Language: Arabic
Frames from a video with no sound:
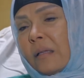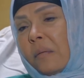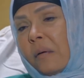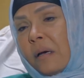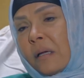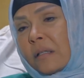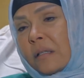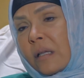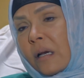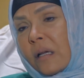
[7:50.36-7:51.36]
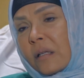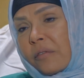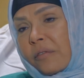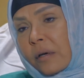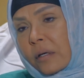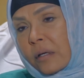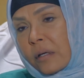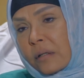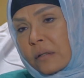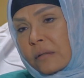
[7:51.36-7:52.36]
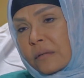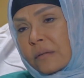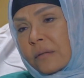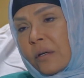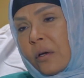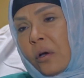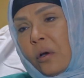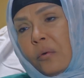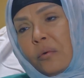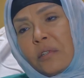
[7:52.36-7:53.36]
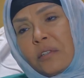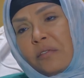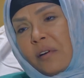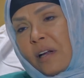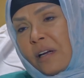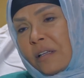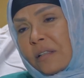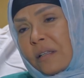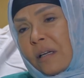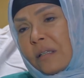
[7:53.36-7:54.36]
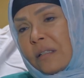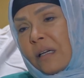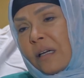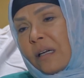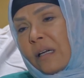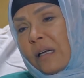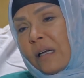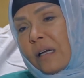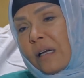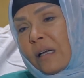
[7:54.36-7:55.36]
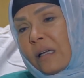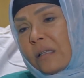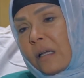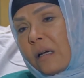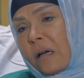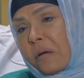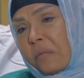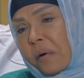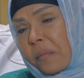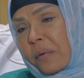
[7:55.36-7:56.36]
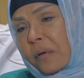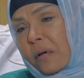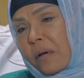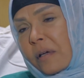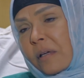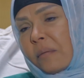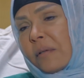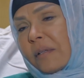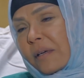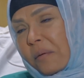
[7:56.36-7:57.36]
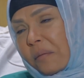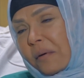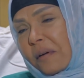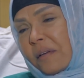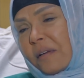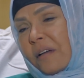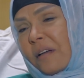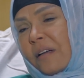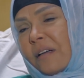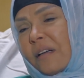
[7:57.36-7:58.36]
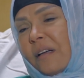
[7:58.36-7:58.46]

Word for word: ده بناتي التلاتة في عين وانت في العين التانية ده انا اللي مربياك يا بنت جبريه